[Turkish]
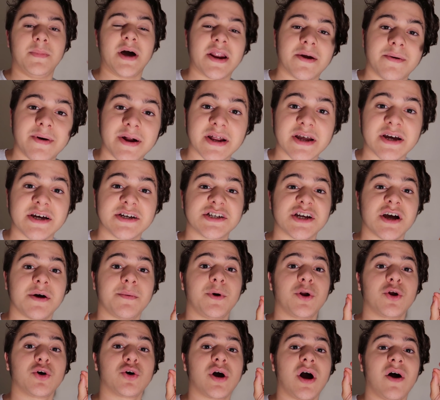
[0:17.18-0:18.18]
Merhaba
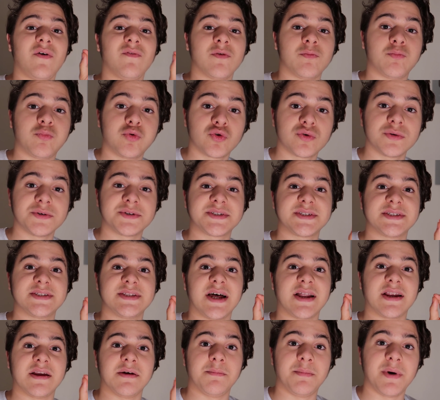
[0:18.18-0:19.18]
arkadaşlar ben Okan ve bugün
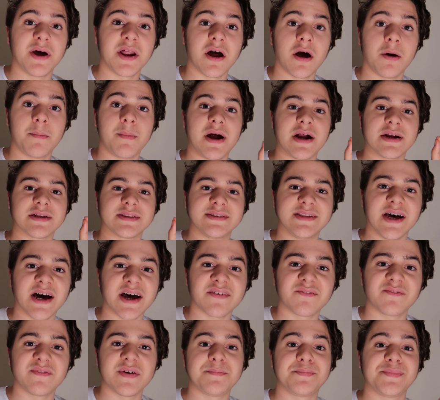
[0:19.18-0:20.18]
sizlerle beraber
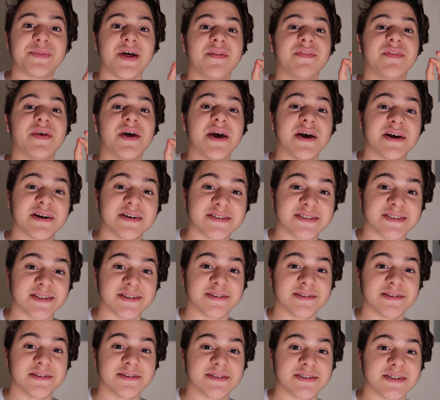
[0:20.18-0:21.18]
Dark Web'ten hacker
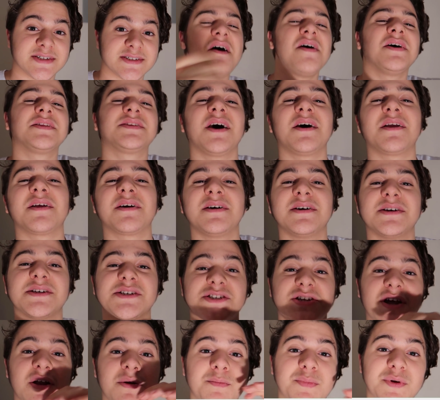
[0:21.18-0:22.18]
satın alacağız. Evet
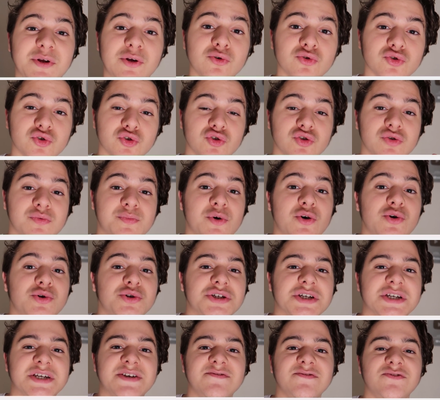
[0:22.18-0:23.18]
arkadaşlar biliyorsunuz bir
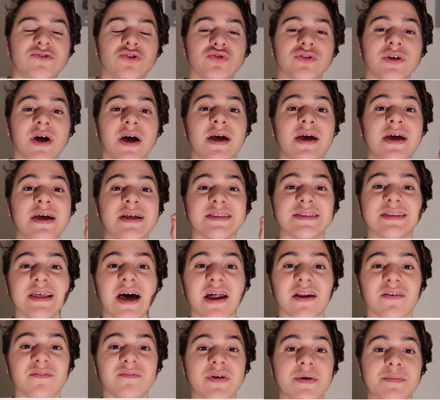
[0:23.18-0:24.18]
önceki videoda
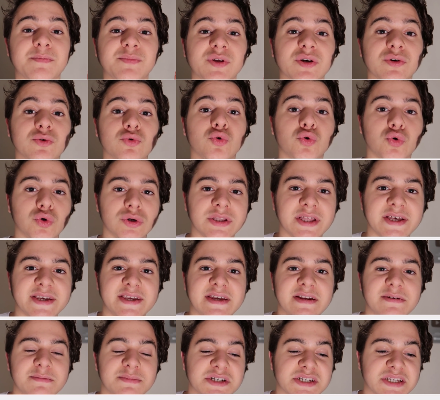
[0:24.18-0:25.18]
Dark Web'te Google'a
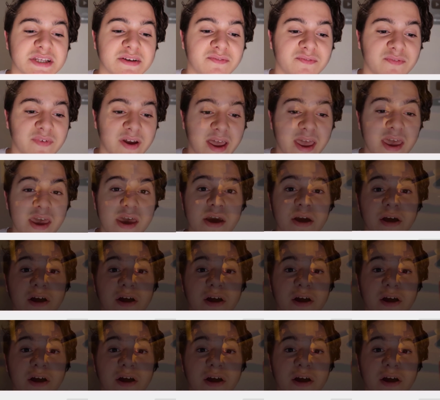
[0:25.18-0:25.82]
girmiştim ve